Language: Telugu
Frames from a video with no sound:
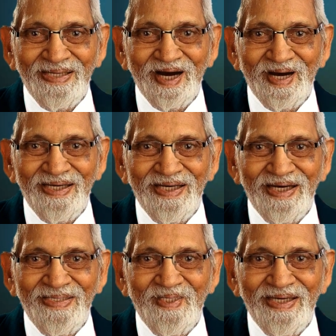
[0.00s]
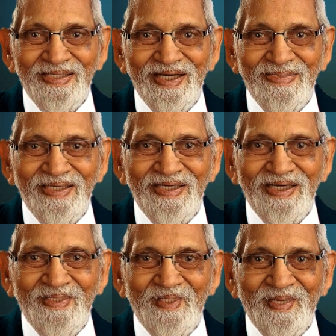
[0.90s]
యాకోబ పత్రిక మొదటి
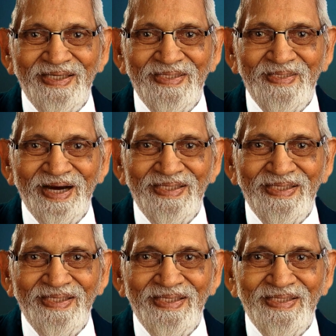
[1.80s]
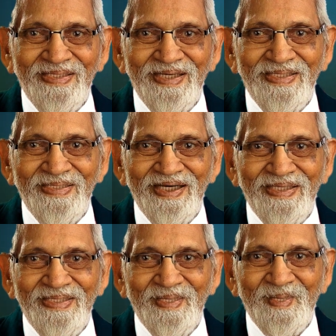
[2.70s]
అధ్యాయం పన్నెండు నుండి
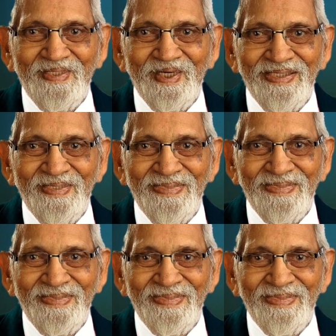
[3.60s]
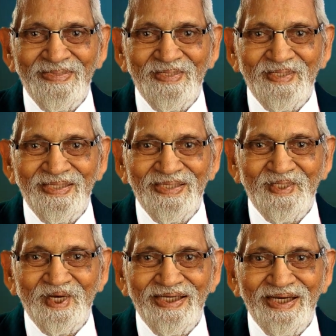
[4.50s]
పద్నాలుగో వచనం
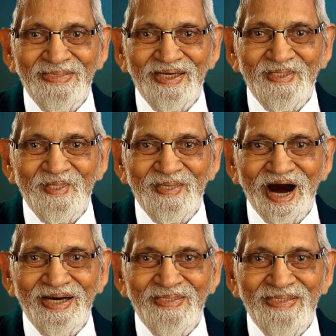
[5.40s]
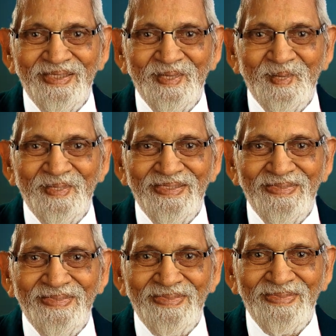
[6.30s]
శోధన సహించేవాడు ధన్యుడు
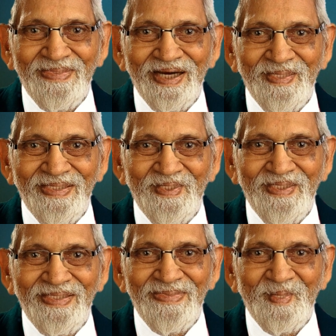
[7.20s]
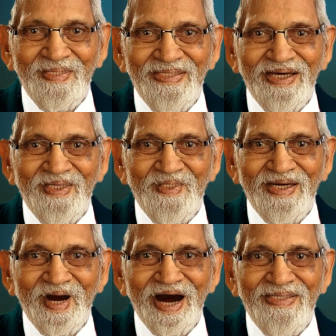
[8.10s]
అతడు శోధనకు
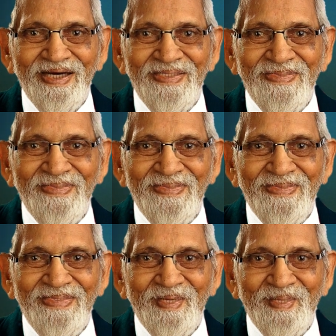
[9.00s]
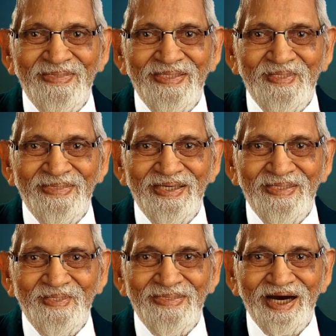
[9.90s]
నిలిచినవాడై ప్రభువు
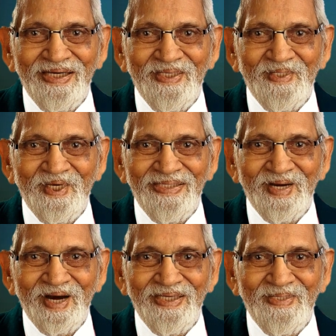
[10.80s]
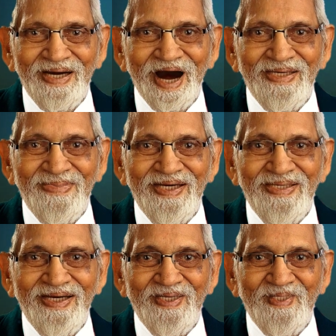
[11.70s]
తనను ప్రేమించే వారికి
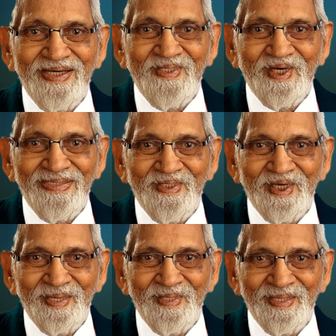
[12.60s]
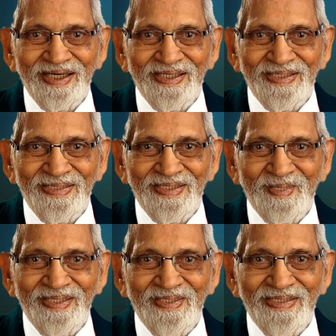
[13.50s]
వాగ్దానము చేసిన జీవకిరీటము
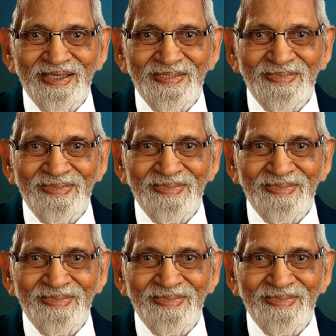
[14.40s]
పొందుతాడు